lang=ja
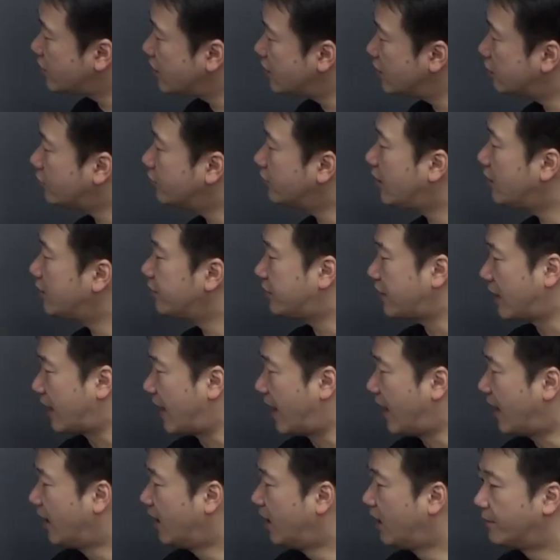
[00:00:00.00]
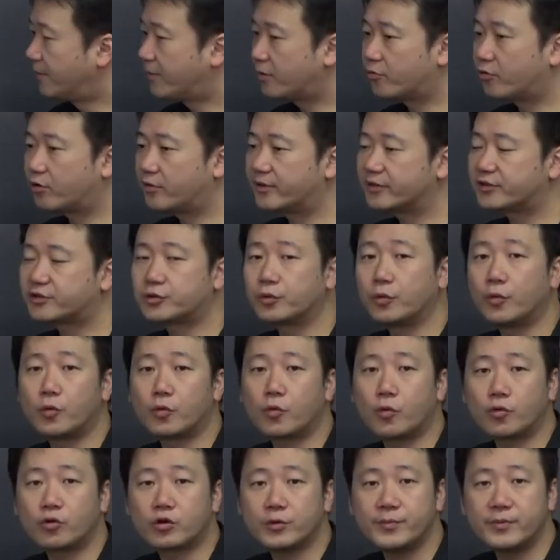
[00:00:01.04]
心となる寺、これは総
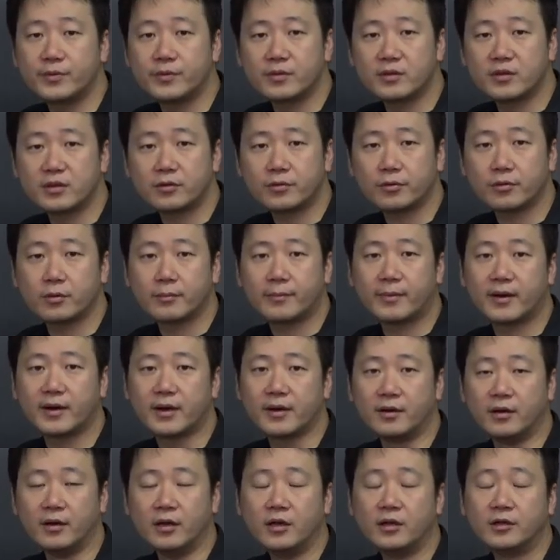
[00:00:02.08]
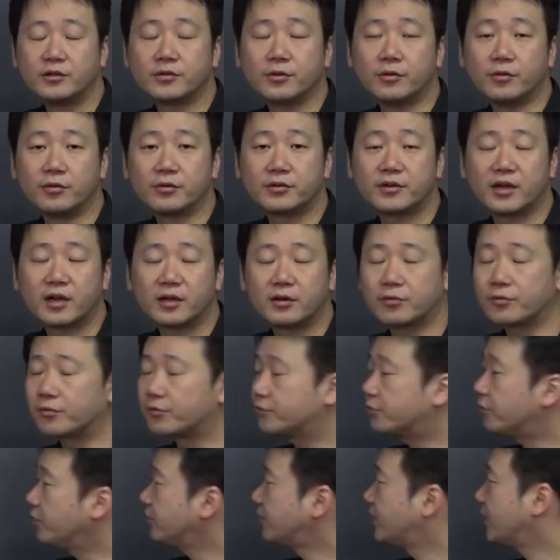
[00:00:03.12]
国分寺と呼ばれるそのお寺の
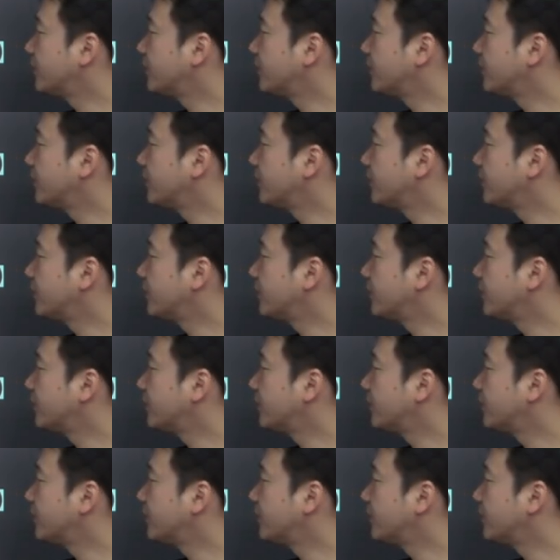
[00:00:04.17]
ことを